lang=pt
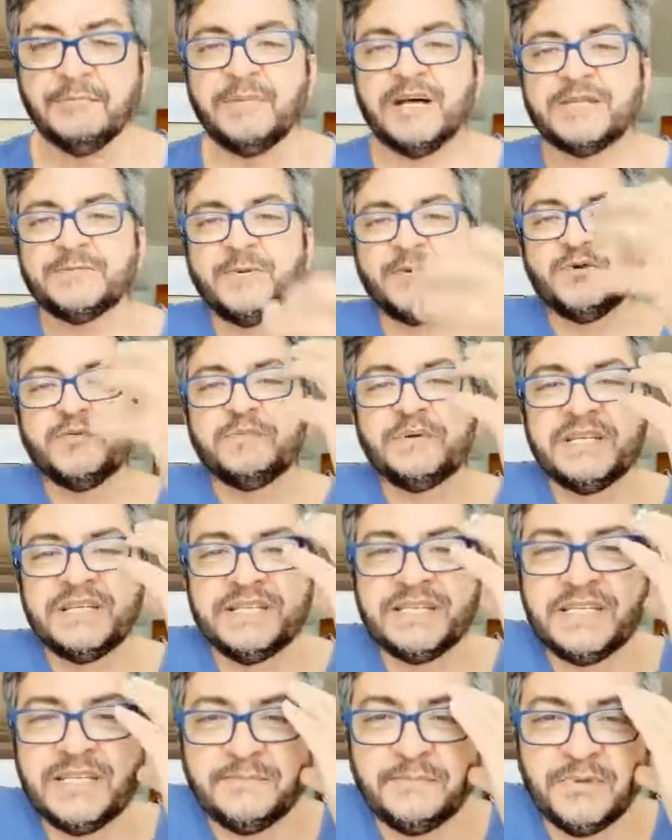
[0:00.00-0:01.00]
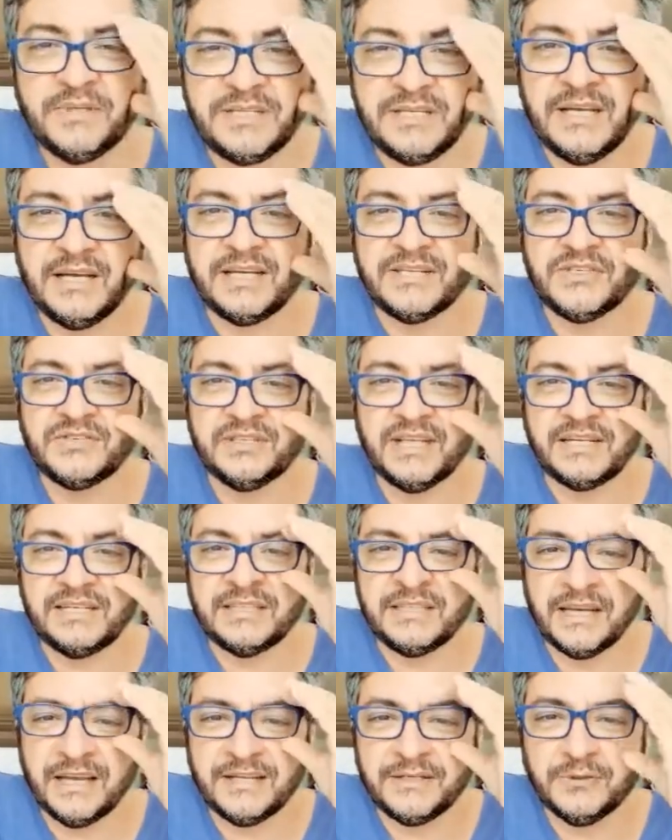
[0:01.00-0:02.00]
mas por um princípio de
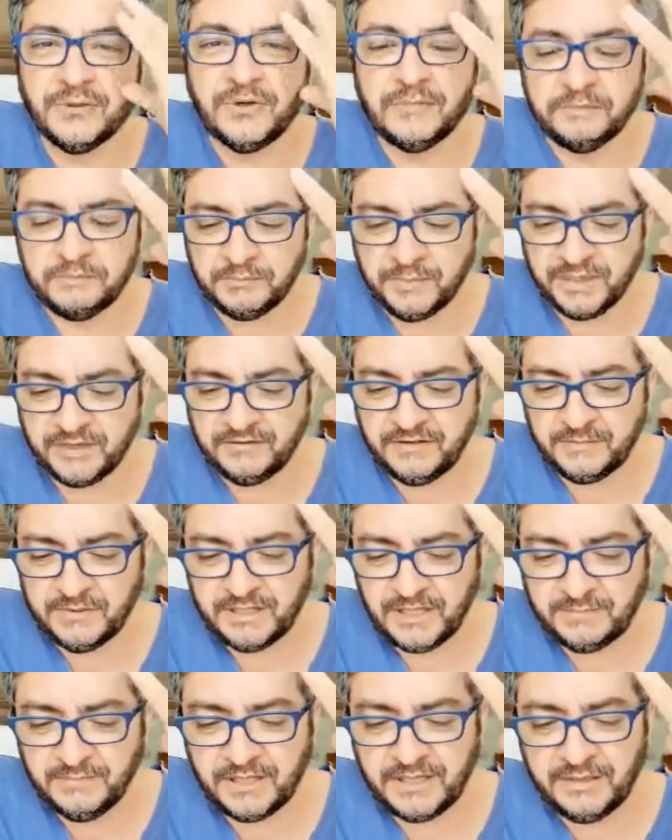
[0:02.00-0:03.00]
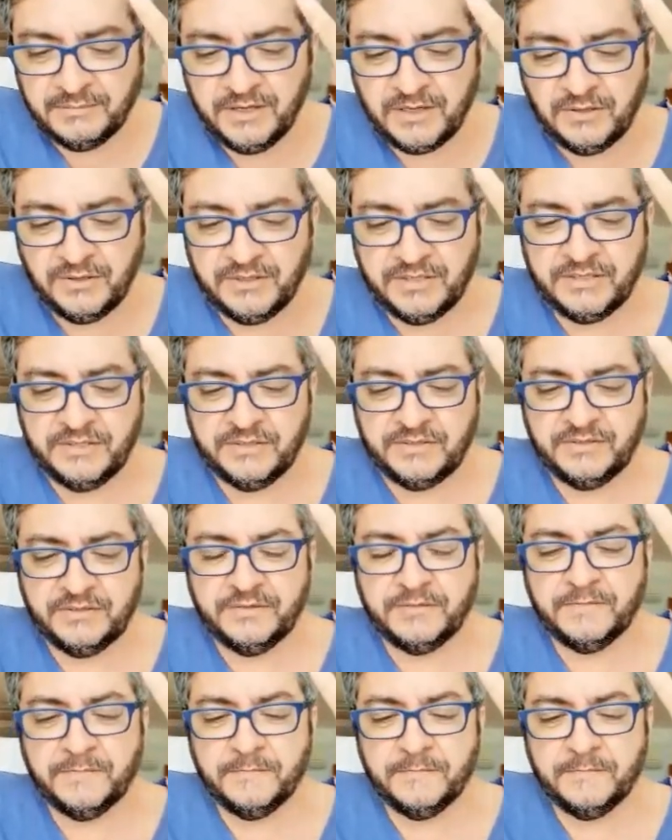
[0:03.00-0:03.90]
racionalidade. Opa, vamos trabalhar melhor isso.